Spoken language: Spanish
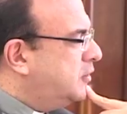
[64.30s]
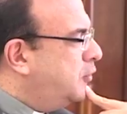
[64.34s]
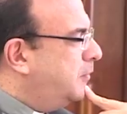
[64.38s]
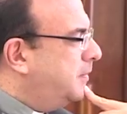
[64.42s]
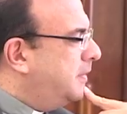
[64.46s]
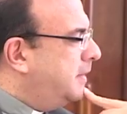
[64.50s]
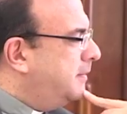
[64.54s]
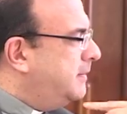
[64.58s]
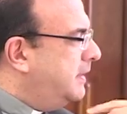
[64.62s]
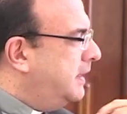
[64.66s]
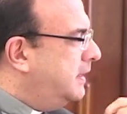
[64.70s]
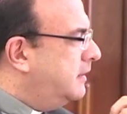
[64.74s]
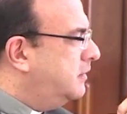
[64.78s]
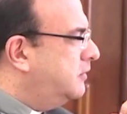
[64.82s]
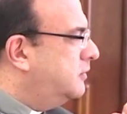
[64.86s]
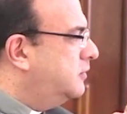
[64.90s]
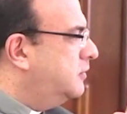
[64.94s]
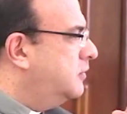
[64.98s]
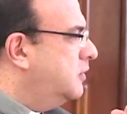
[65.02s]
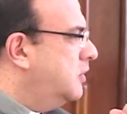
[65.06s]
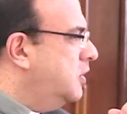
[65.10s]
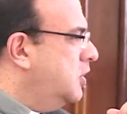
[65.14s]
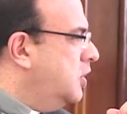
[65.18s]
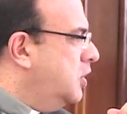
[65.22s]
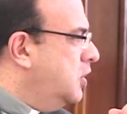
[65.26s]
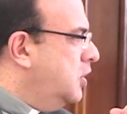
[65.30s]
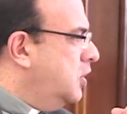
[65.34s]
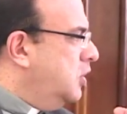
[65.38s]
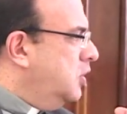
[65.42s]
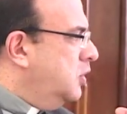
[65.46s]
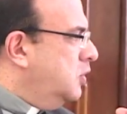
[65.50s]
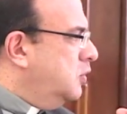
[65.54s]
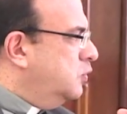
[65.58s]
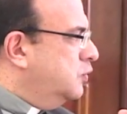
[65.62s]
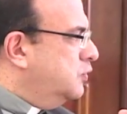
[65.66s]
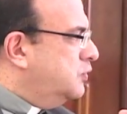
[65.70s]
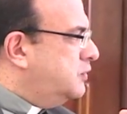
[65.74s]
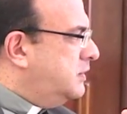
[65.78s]
nombramiento,
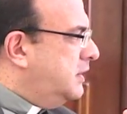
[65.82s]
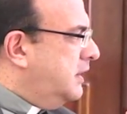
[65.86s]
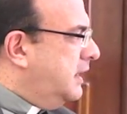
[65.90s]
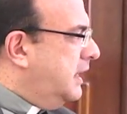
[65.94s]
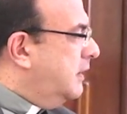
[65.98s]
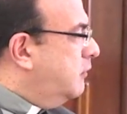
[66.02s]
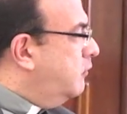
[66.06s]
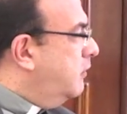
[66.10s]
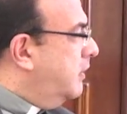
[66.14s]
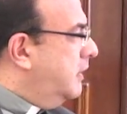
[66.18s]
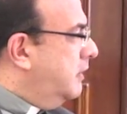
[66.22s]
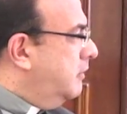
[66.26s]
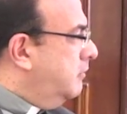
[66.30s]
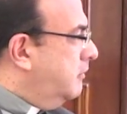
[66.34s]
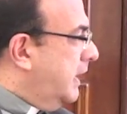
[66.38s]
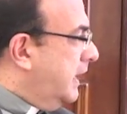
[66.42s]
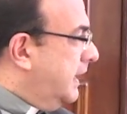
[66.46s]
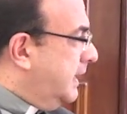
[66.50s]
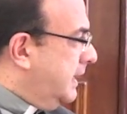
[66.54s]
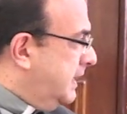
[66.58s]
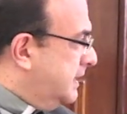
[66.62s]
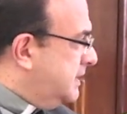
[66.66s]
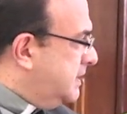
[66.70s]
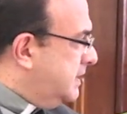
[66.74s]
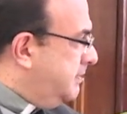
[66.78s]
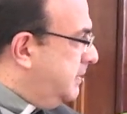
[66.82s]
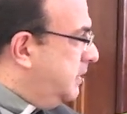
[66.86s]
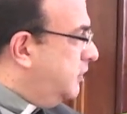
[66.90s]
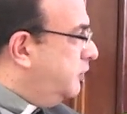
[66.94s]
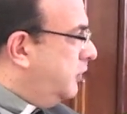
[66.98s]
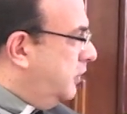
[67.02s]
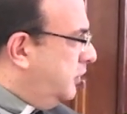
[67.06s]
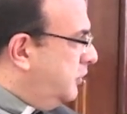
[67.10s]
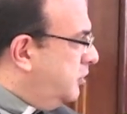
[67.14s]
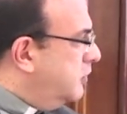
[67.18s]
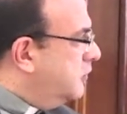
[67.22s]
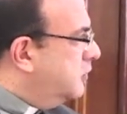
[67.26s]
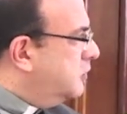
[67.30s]
usted da un,
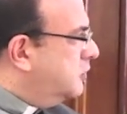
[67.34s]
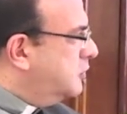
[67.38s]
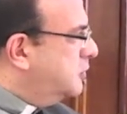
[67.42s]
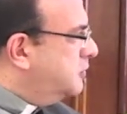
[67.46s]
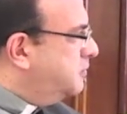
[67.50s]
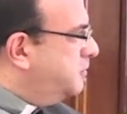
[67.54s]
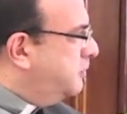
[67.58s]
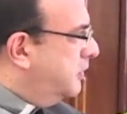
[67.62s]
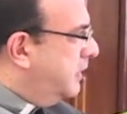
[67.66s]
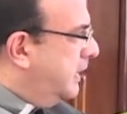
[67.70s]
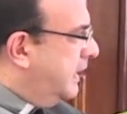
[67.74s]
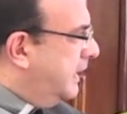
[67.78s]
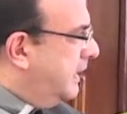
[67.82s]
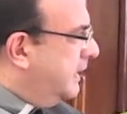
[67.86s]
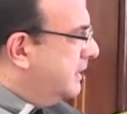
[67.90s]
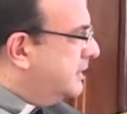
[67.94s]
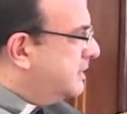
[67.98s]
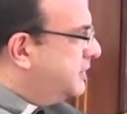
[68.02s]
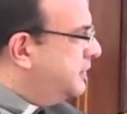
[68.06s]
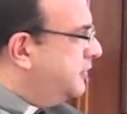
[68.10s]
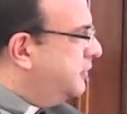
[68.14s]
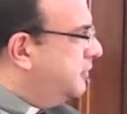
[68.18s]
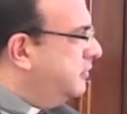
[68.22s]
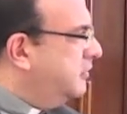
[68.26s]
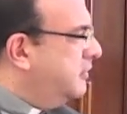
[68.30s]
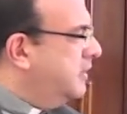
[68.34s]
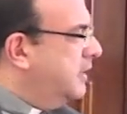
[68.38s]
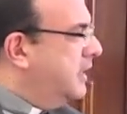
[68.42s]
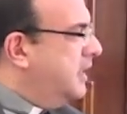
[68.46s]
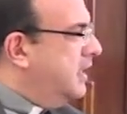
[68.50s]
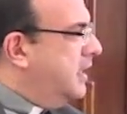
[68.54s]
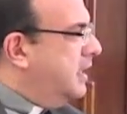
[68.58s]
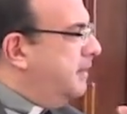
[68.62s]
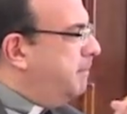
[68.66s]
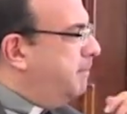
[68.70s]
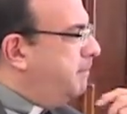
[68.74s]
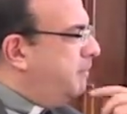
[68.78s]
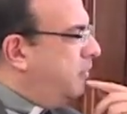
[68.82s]
agradecimiento a Dios por la elección,
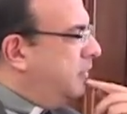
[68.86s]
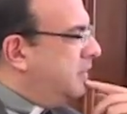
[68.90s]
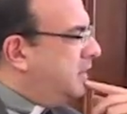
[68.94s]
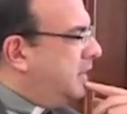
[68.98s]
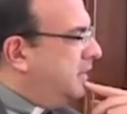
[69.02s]
pero